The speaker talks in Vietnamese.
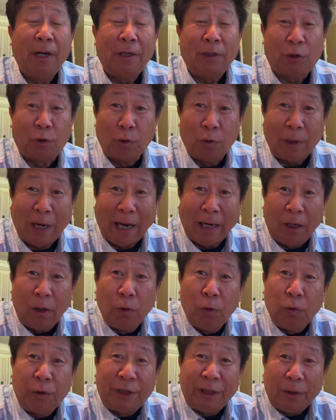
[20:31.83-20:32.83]
tôi nãy
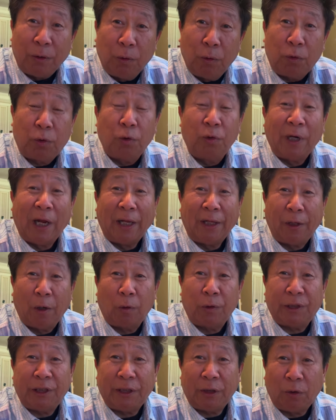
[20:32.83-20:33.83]
lưu thì u tôi nãy
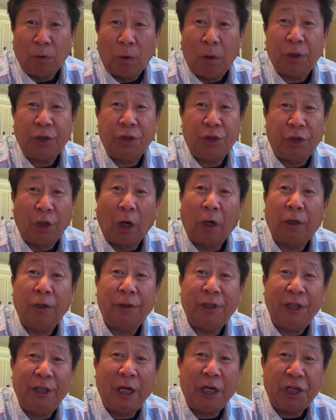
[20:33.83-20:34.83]
giàu thì nó cho
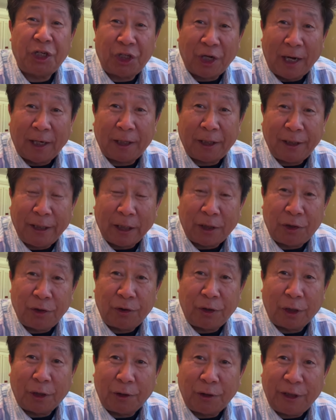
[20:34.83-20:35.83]
cứ tin nên trang cái nhà chú
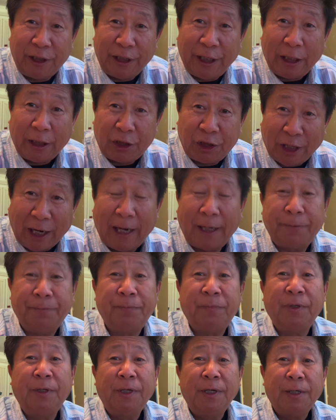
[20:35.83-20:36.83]
cho cứ tin nên trang
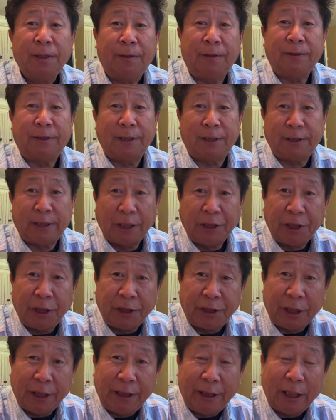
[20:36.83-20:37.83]
cứ thích chân
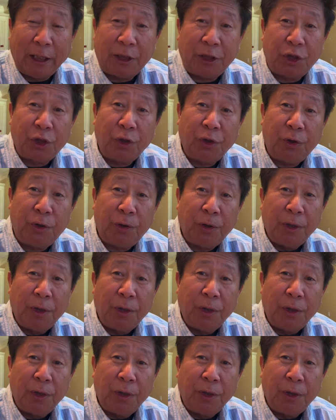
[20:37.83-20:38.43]
gì gì nhà chú